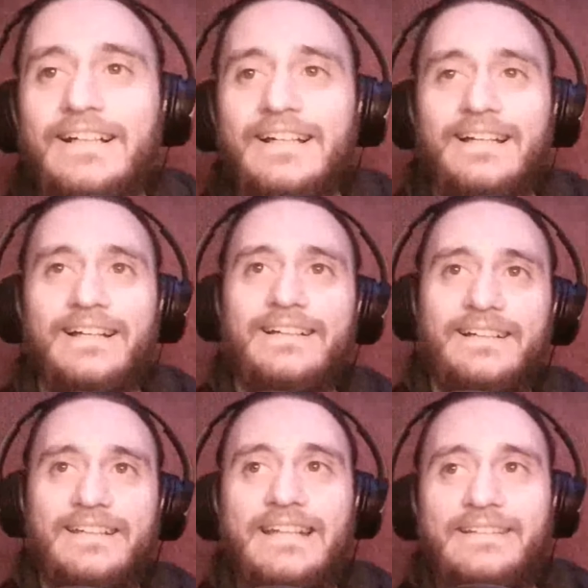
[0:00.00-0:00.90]

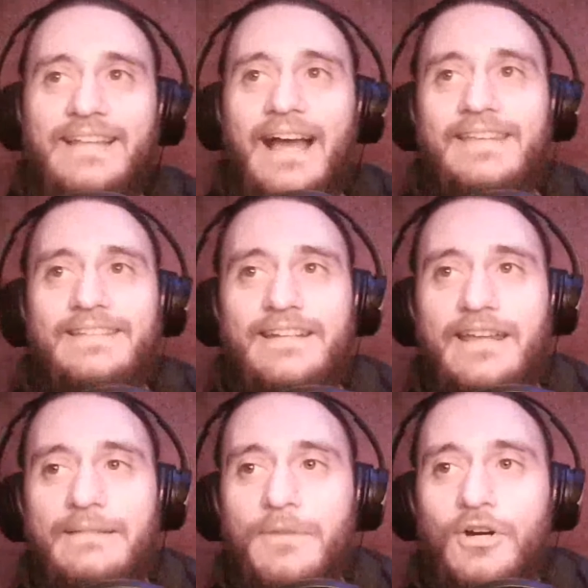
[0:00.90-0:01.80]
uh, i dettagli di
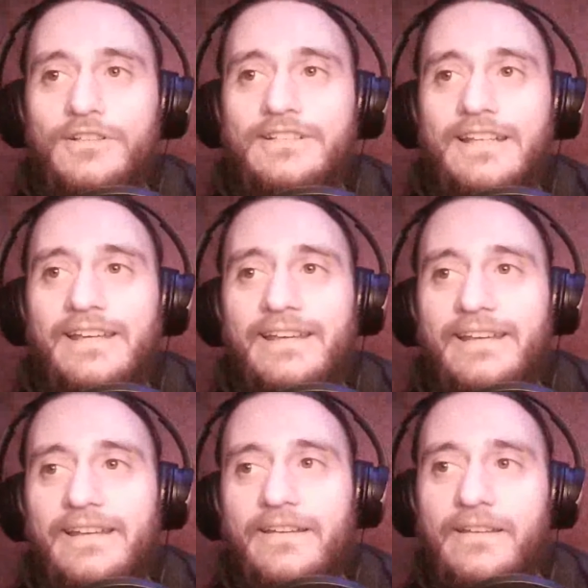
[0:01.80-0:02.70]
Rick e
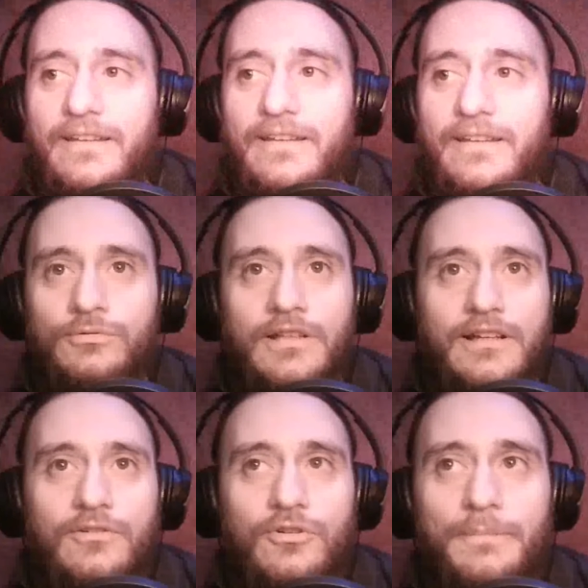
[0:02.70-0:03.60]
Morti in tutta
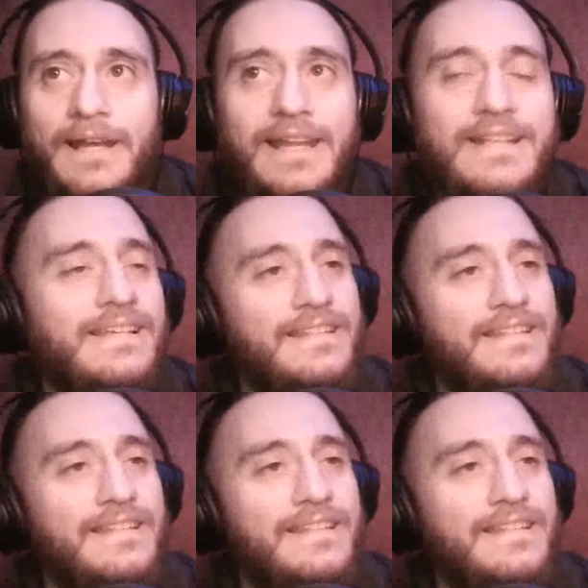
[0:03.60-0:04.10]
la loro bellezza.